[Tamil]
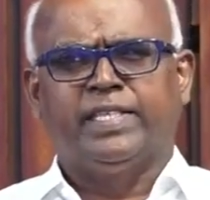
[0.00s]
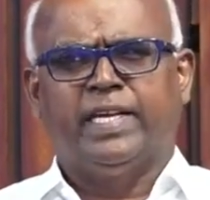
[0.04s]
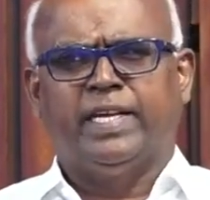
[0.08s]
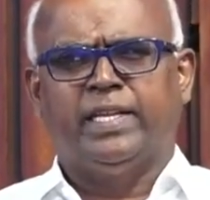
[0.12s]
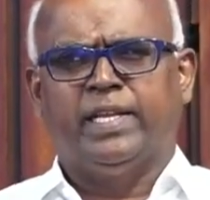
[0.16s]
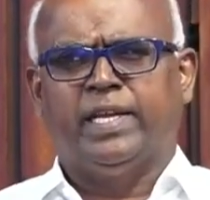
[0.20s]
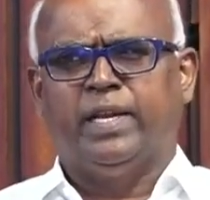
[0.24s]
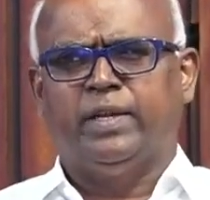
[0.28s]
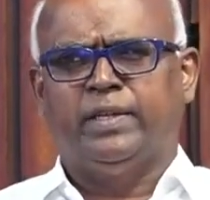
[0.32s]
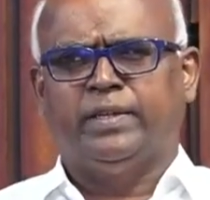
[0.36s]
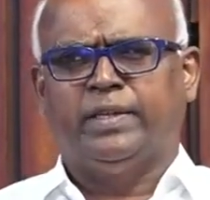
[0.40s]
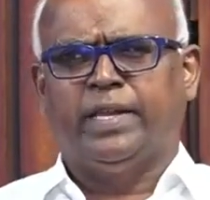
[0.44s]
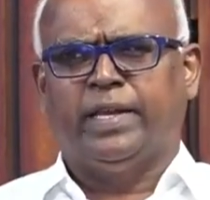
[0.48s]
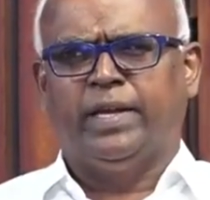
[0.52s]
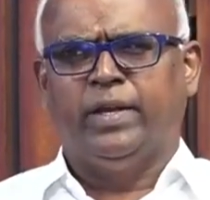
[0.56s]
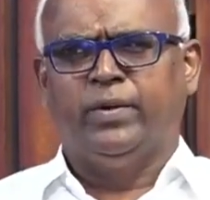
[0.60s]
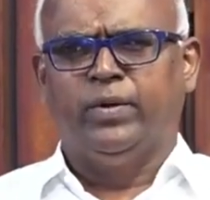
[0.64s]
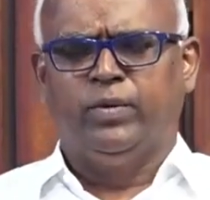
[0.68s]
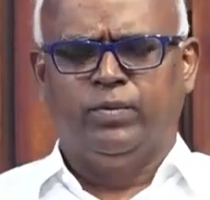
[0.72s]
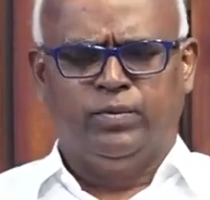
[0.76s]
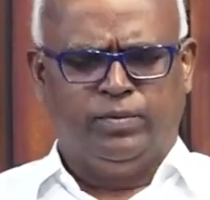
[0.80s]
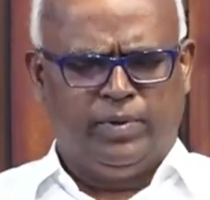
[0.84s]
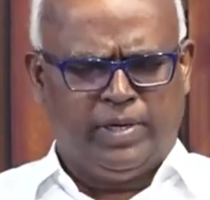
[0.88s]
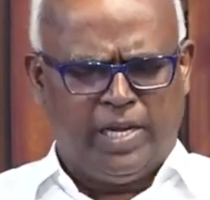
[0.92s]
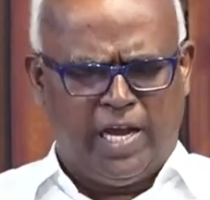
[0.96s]

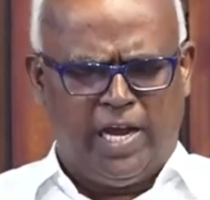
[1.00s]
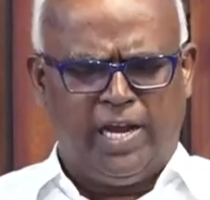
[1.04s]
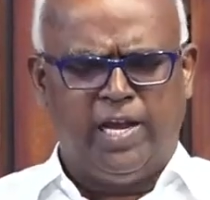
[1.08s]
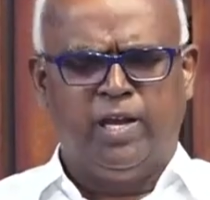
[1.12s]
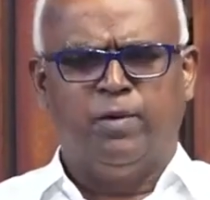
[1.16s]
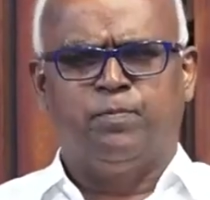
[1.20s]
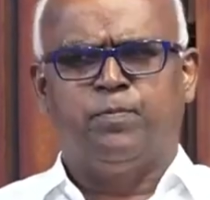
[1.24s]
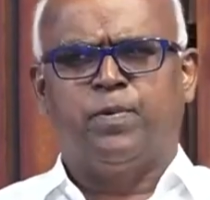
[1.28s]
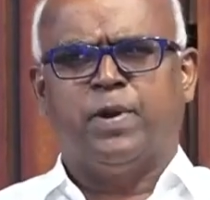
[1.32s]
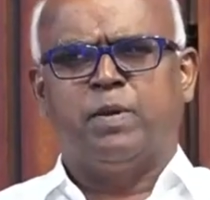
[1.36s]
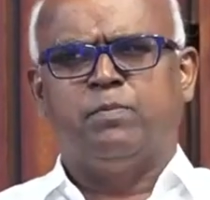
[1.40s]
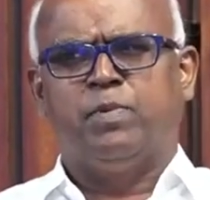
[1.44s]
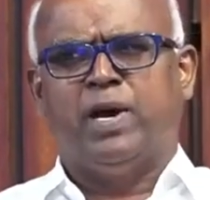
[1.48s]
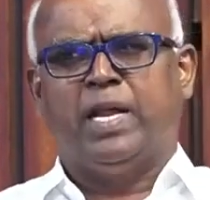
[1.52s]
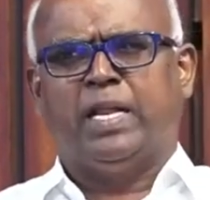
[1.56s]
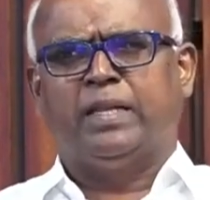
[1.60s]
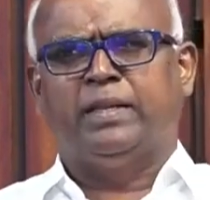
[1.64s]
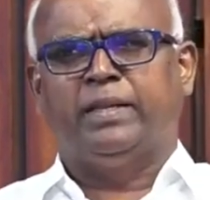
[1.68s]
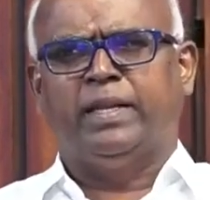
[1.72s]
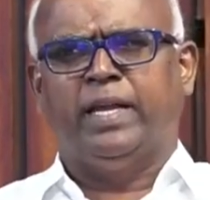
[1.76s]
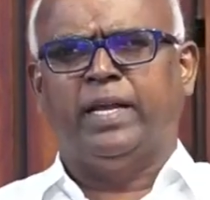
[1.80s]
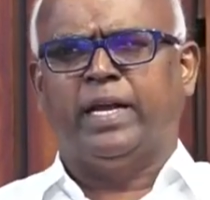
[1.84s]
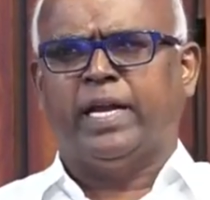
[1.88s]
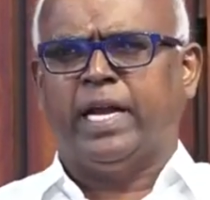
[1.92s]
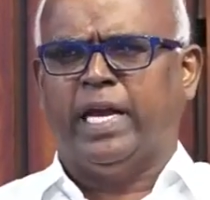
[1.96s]
சேதனத்தையும்
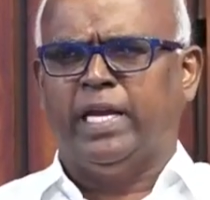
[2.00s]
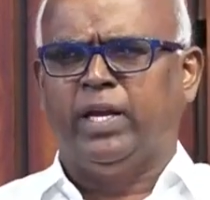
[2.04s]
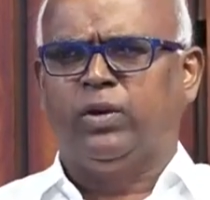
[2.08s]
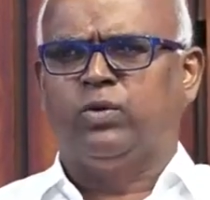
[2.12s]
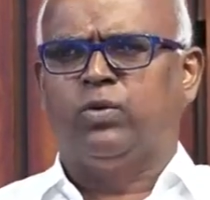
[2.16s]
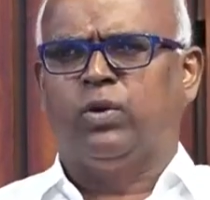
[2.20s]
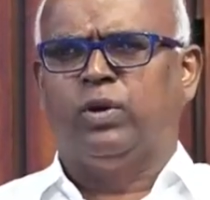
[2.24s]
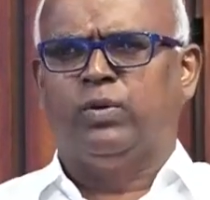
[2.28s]
நியாயப்பிரமாணத்தையும் கை